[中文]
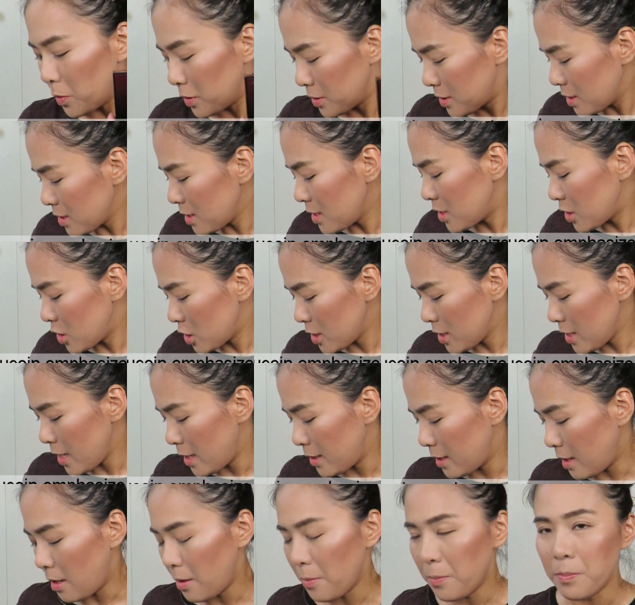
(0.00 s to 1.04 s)
我自己之
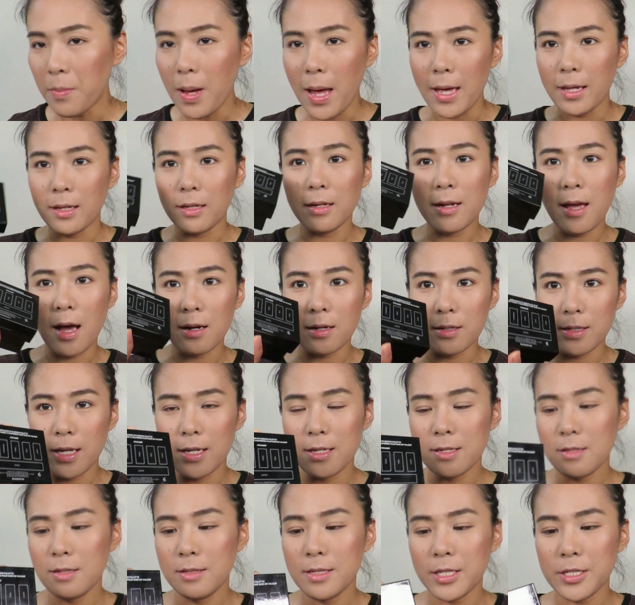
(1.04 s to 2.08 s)
前呢买了两个
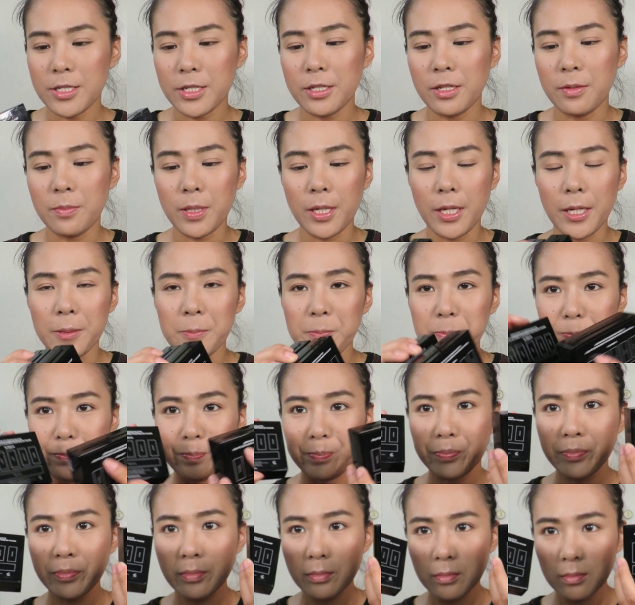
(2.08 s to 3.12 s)
颜色在这里边，
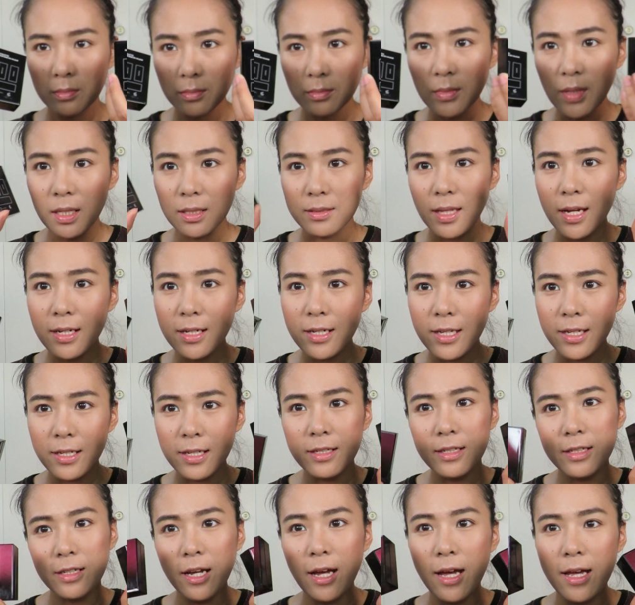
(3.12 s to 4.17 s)
大家可以
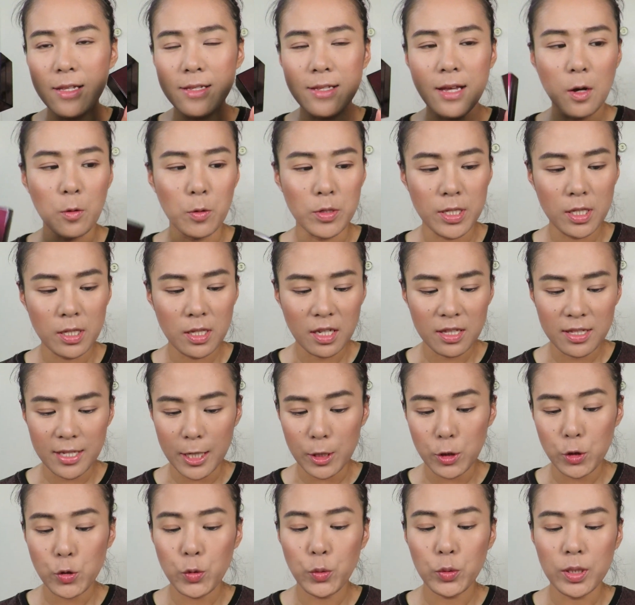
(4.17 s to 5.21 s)
看一下我今年
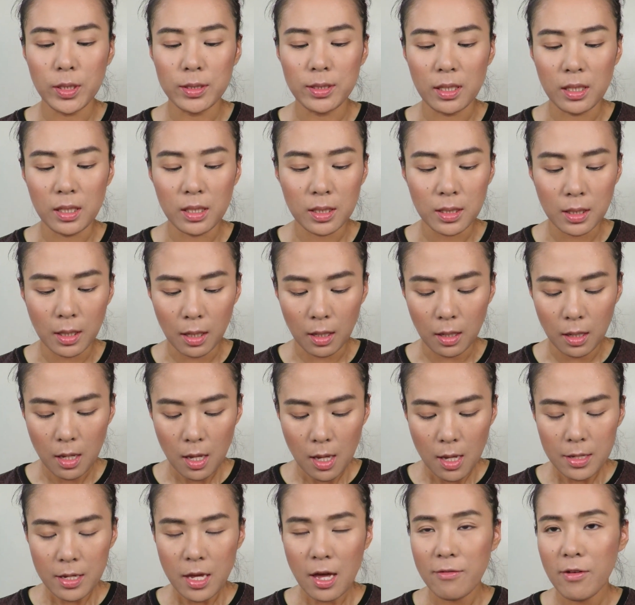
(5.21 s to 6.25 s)
年初的那一个
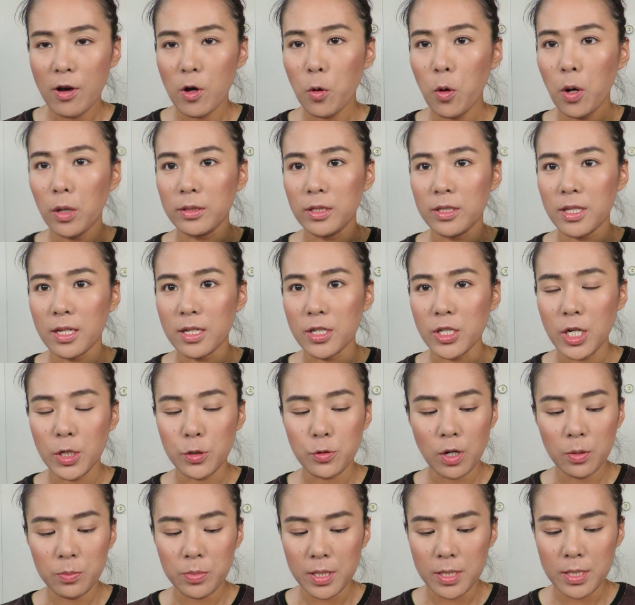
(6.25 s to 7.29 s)
开光框的那个上
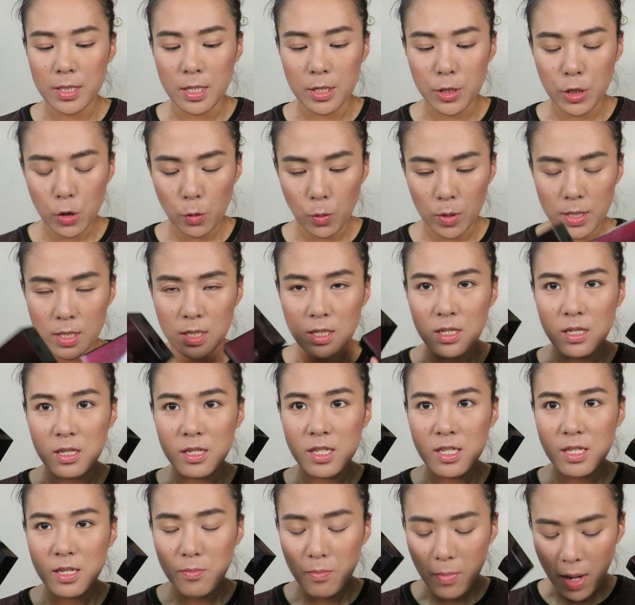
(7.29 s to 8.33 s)
妆笔记，这是我自己
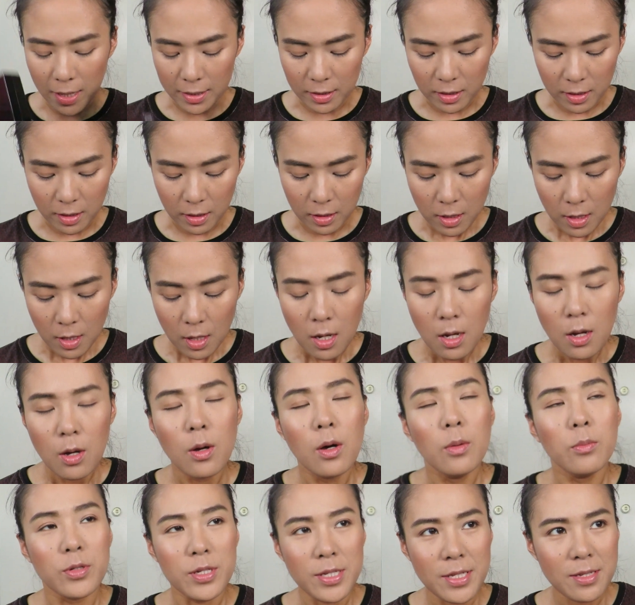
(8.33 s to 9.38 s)
新买的
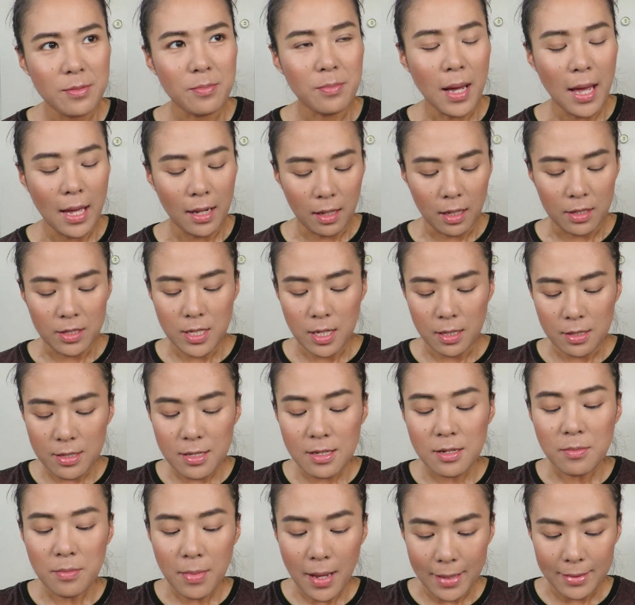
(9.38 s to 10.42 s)
不是新买了，曾
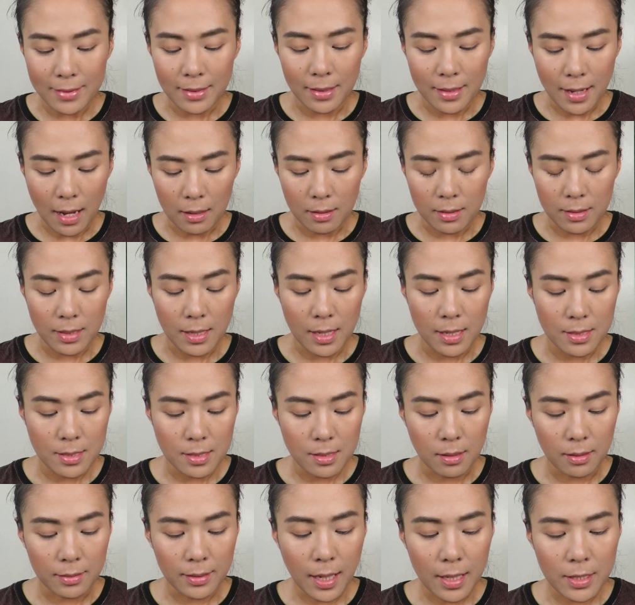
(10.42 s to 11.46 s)
经买的两个颜
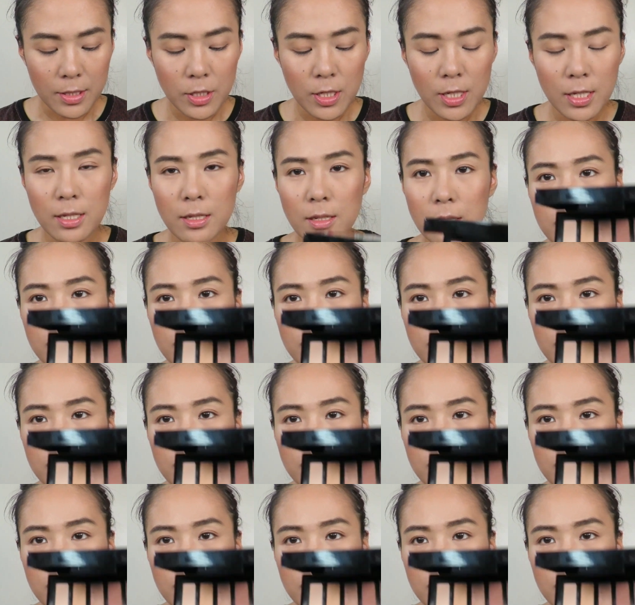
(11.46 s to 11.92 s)
色。那这一